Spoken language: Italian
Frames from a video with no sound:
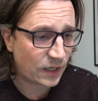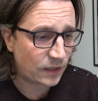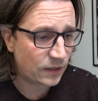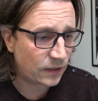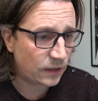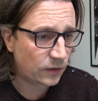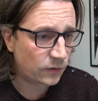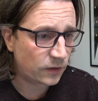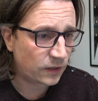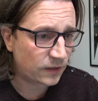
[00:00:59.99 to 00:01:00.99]
anni
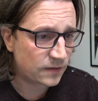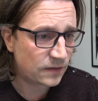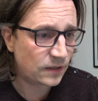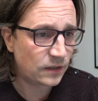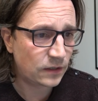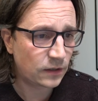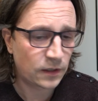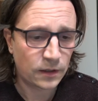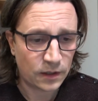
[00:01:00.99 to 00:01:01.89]
con i ragazzini, eh,